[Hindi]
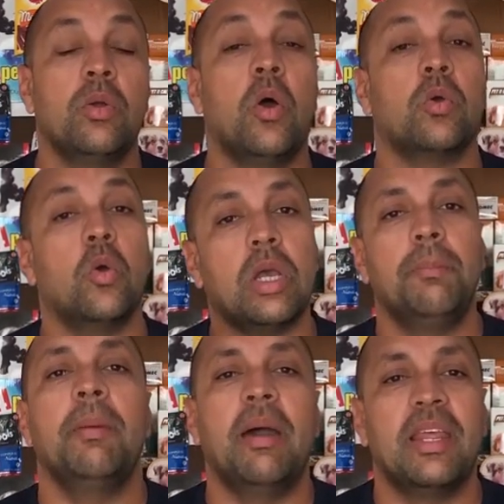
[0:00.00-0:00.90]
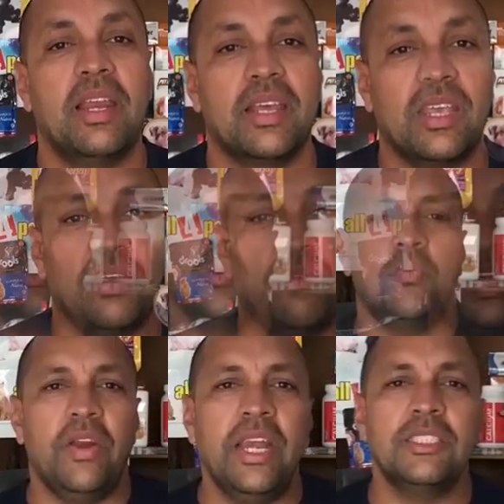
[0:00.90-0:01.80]
डॉग को कम बीमारियां लगेंगी तो
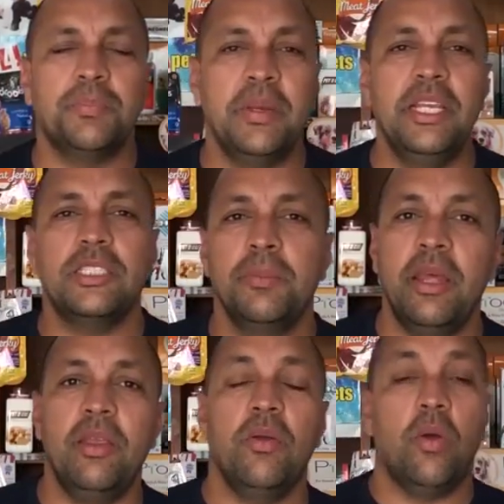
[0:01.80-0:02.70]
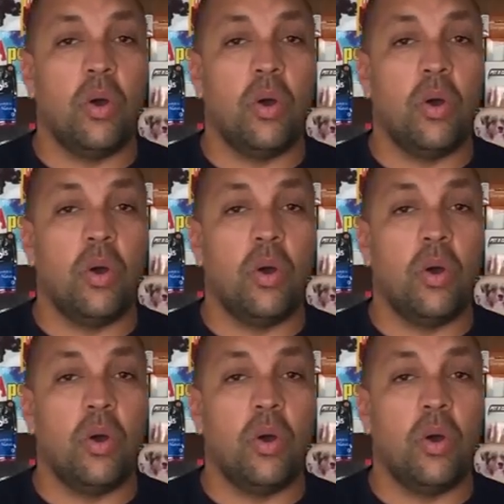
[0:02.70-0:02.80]
फ्रेंड्स प्लीज़ मेरी